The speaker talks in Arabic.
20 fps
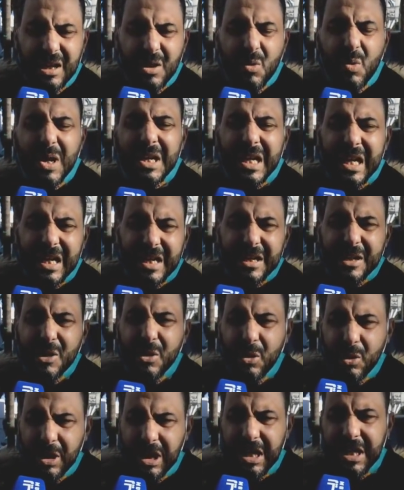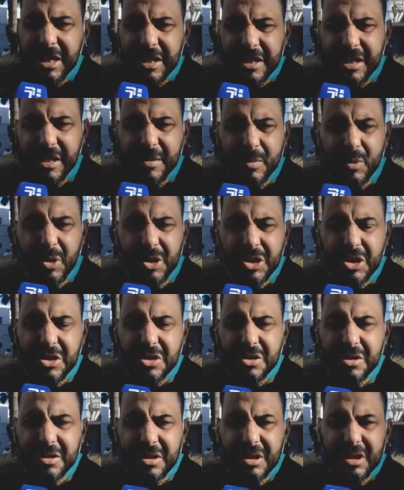وكانه الحي ديال ابو
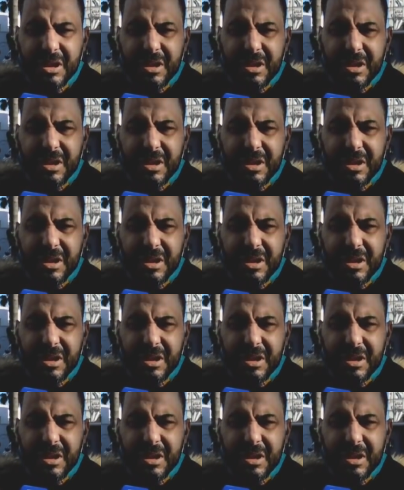عجاجن